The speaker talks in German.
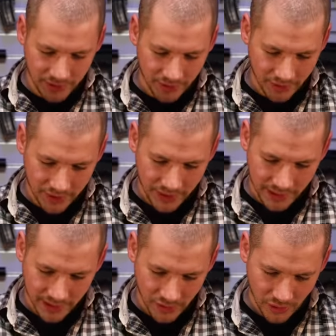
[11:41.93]
Ich soll hier in
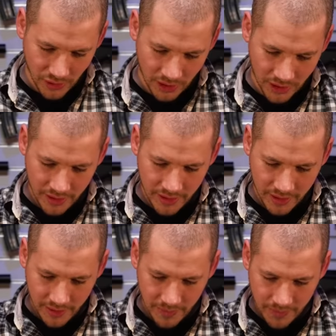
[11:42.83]
das Loch
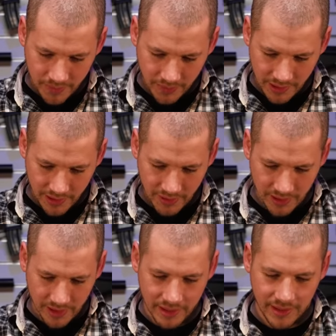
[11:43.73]
und dann
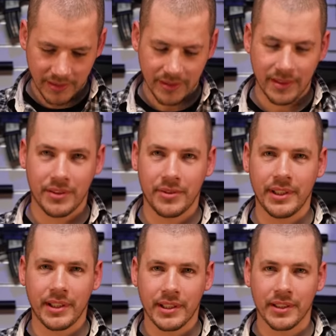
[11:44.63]
soll ich den, den
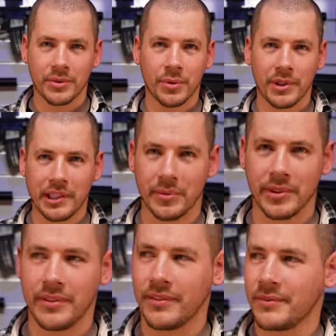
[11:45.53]
Trigger Guard
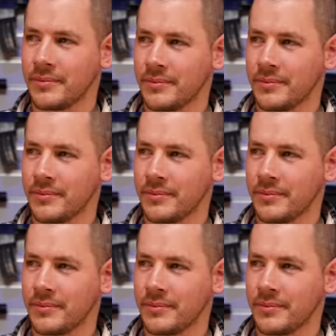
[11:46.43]
hochhebeln.